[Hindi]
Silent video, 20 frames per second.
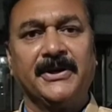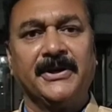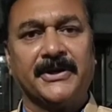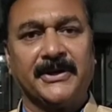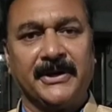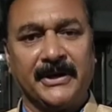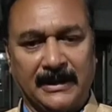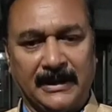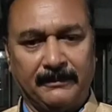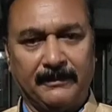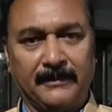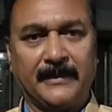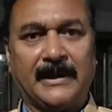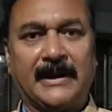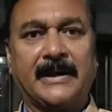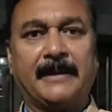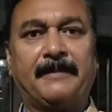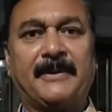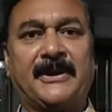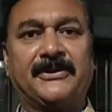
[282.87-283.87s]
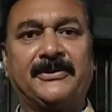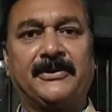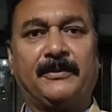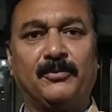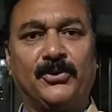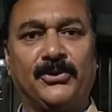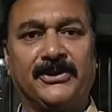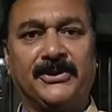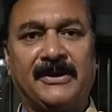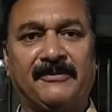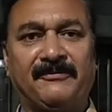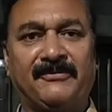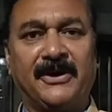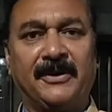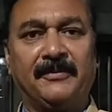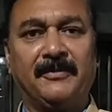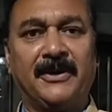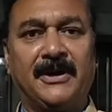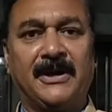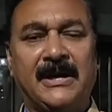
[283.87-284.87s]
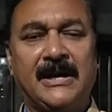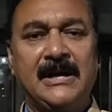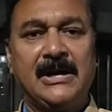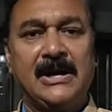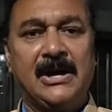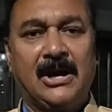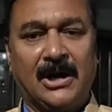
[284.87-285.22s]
कि हम हमारे पास हमको इतना फंड मिल रहा है